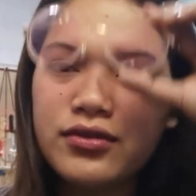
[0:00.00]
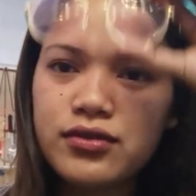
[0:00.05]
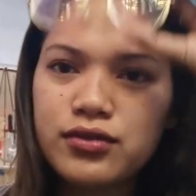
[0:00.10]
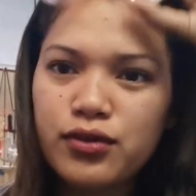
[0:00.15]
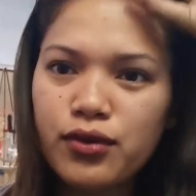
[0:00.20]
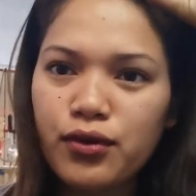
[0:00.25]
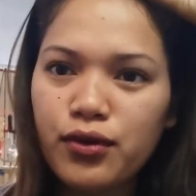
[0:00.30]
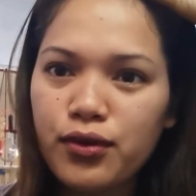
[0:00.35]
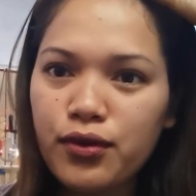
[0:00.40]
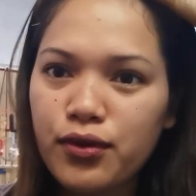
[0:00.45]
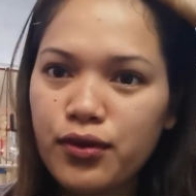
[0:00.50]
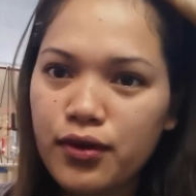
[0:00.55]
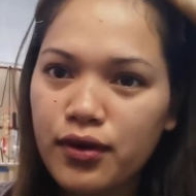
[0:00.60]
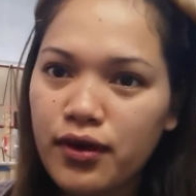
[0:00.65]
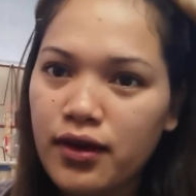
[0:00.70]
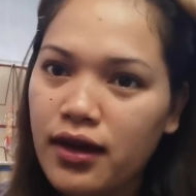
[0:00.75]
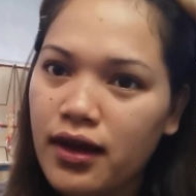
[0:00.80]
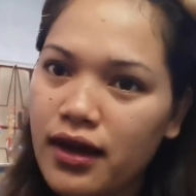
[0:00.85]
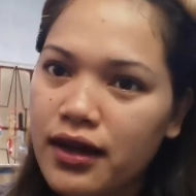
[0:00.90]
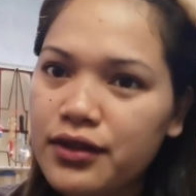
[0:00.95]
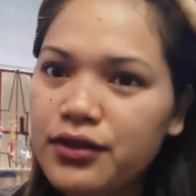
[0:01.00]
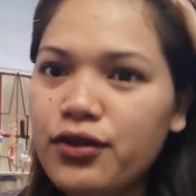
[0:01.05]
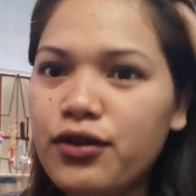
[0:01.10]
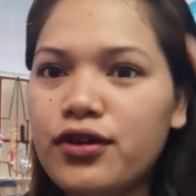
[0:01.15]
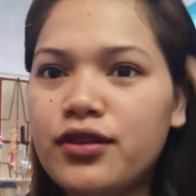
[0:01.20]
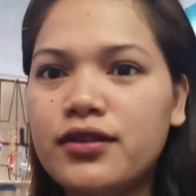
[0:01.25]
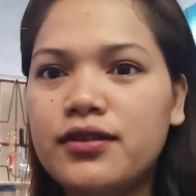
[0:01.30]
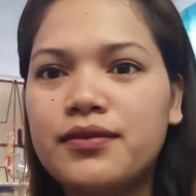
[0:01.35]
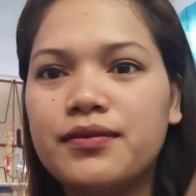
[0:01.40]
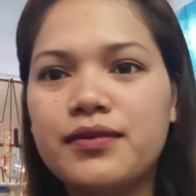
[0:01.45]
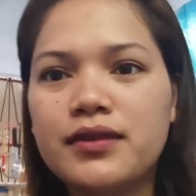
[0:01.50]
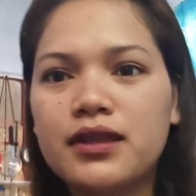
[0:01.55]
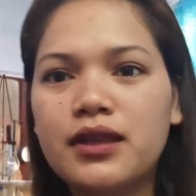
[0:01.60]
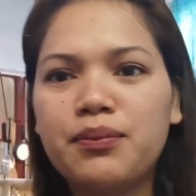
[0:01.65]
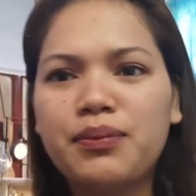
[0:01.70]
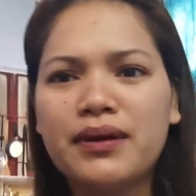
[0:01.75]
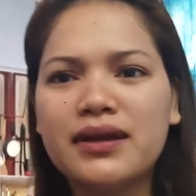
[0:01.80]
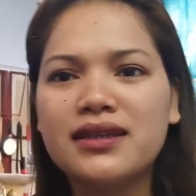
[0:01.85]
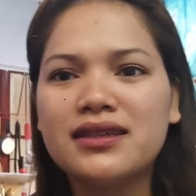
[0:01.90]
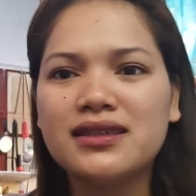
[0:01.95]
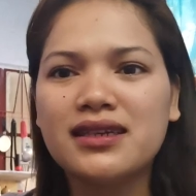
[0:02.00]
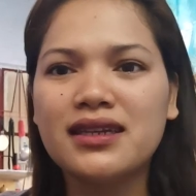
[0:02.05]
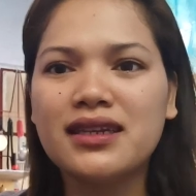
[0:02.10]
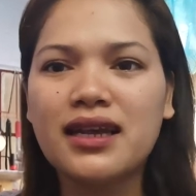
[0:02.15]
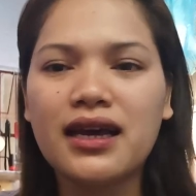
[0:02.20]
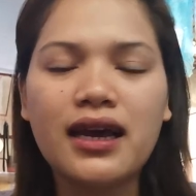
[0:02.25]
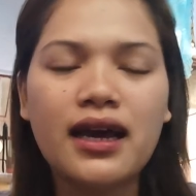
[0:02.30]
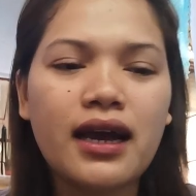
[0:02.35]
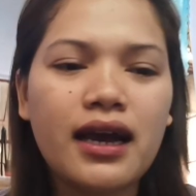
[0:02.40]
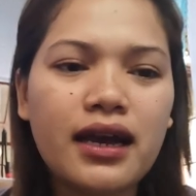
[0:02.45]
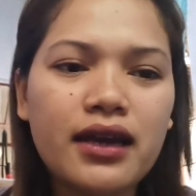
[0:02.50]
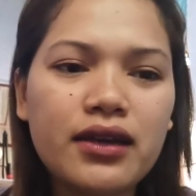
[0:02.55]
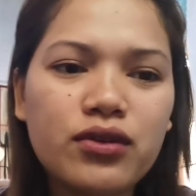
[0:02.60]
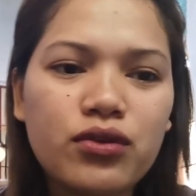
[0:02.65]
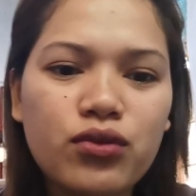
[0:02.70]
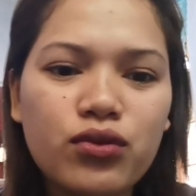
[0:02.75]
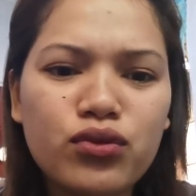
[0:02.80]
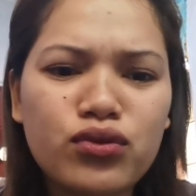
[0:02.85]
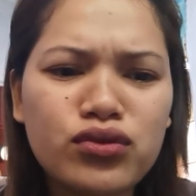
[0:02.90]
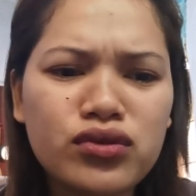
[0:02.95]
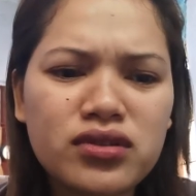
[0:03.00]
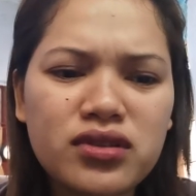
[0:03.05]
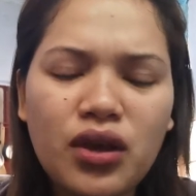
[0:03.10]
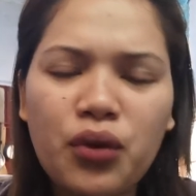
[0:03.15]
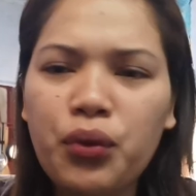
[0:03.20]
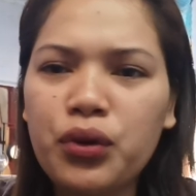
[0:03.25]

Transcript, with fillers: So yon hindi pa rin siya naaayos.